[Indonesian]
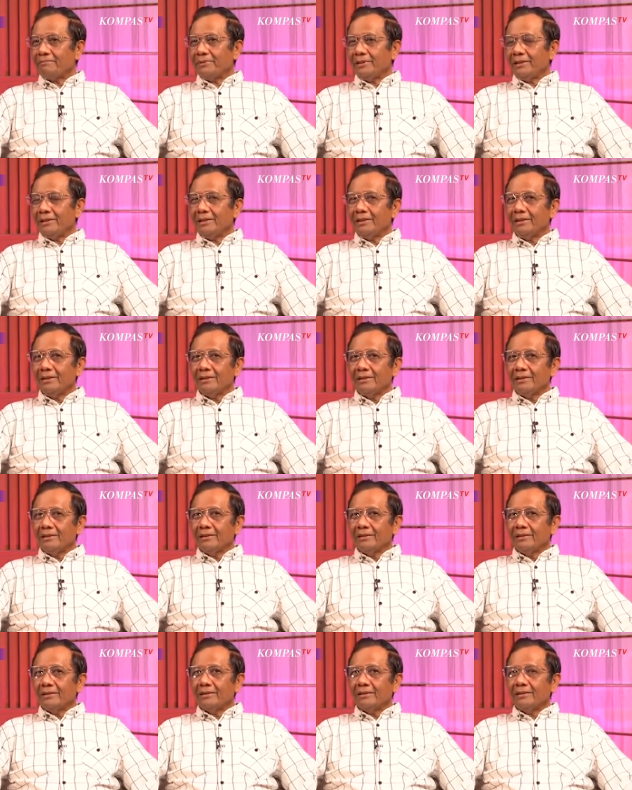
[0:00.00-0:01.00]
tapi
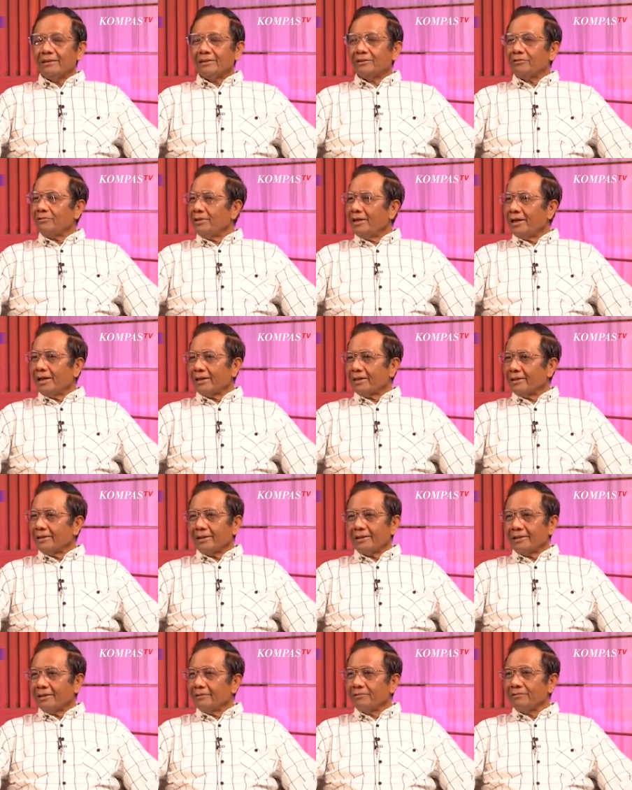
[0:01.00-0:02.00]
itu tidak
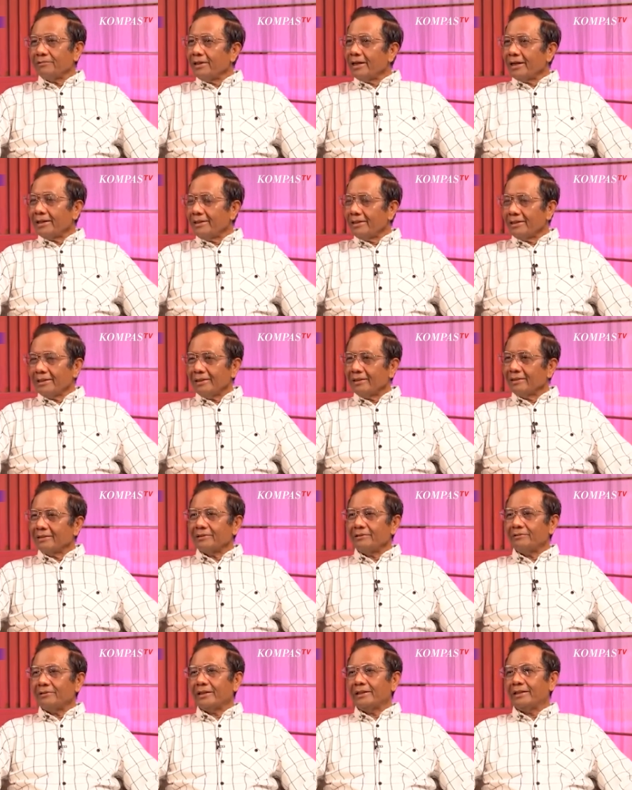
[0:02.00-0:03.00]
akan ada gunanya
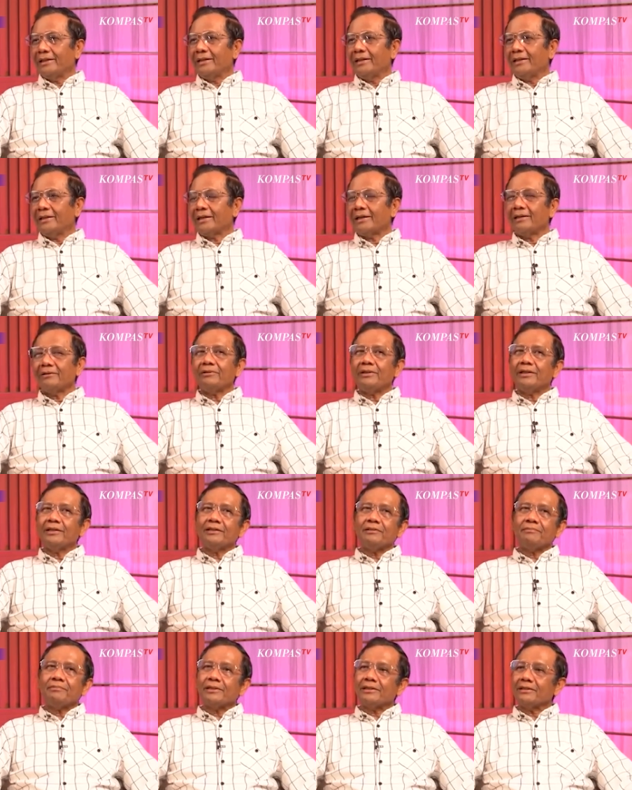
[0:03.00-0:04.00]
yang kedua ini kalau
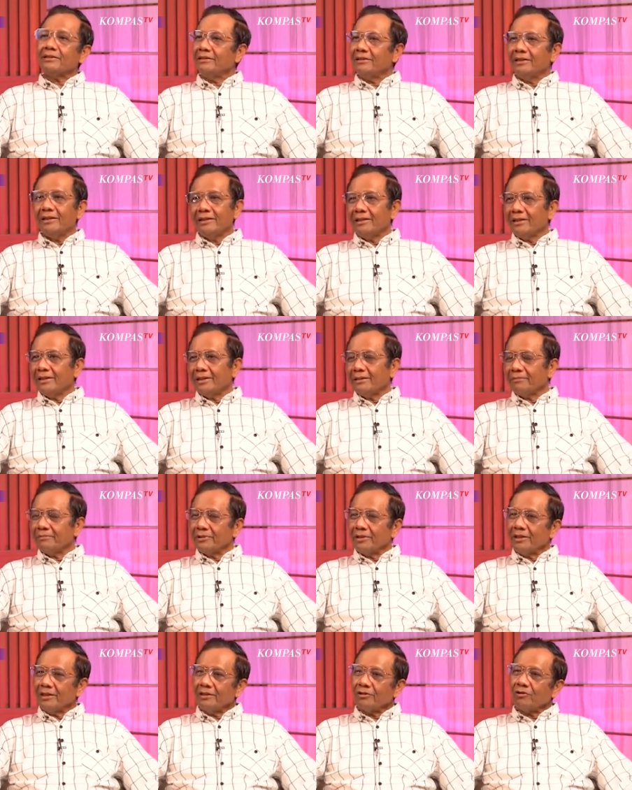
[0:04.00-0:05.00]
nanti presidennya
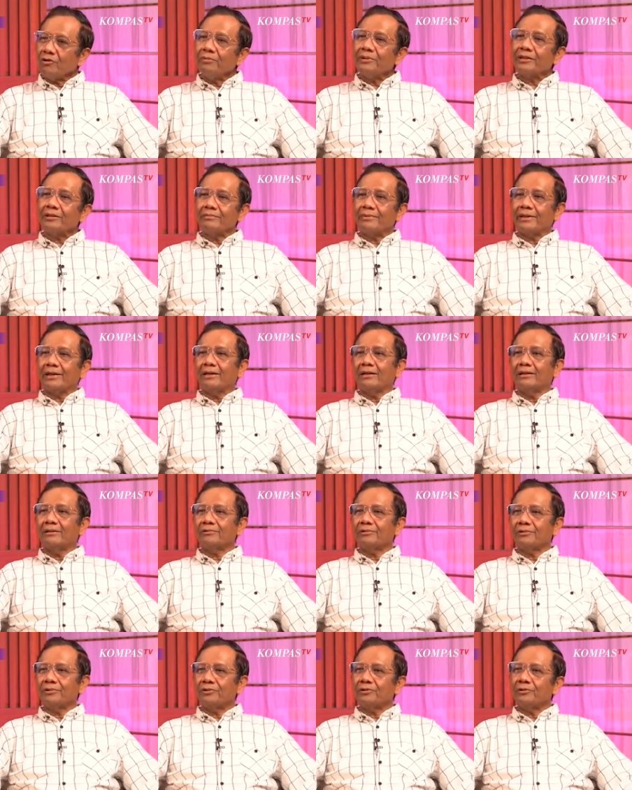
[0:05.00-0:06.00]
tidak punya komitmen
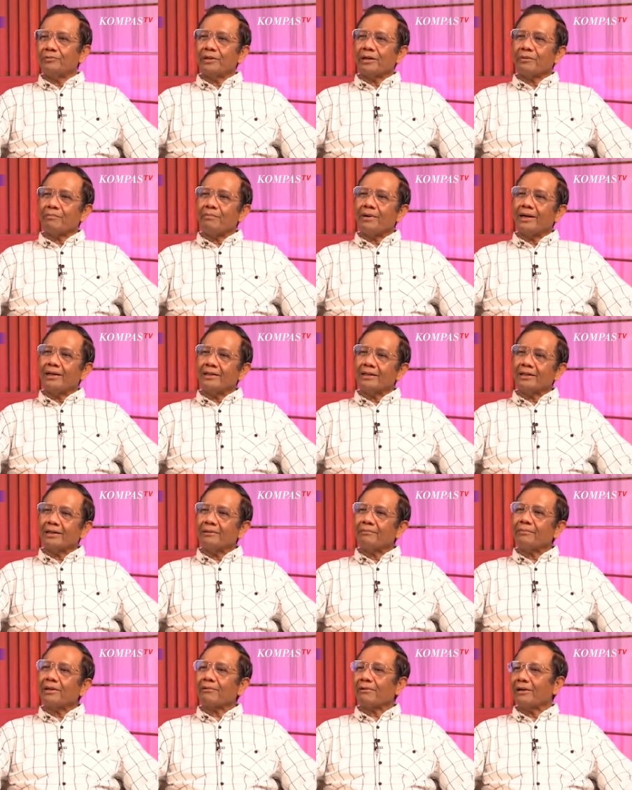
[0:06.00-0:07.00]
untuk
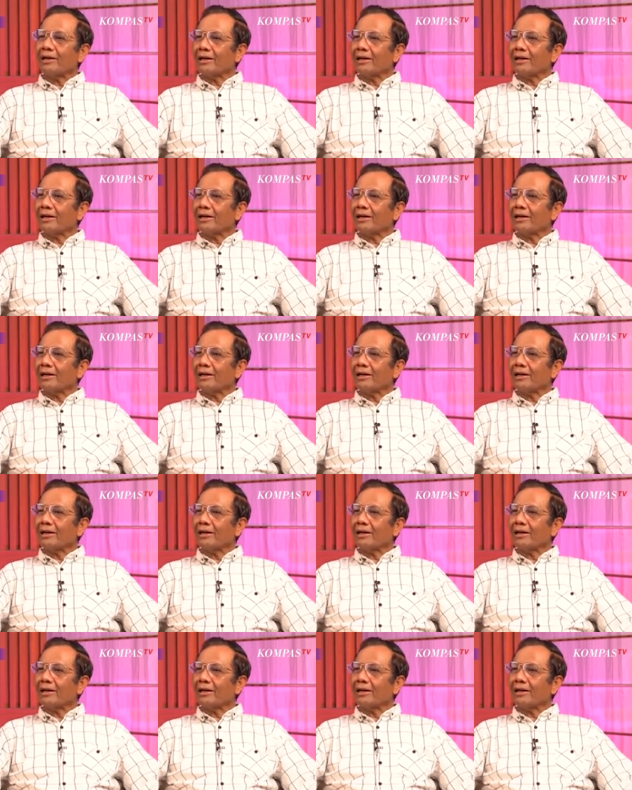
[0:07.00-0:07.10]
mengembalikan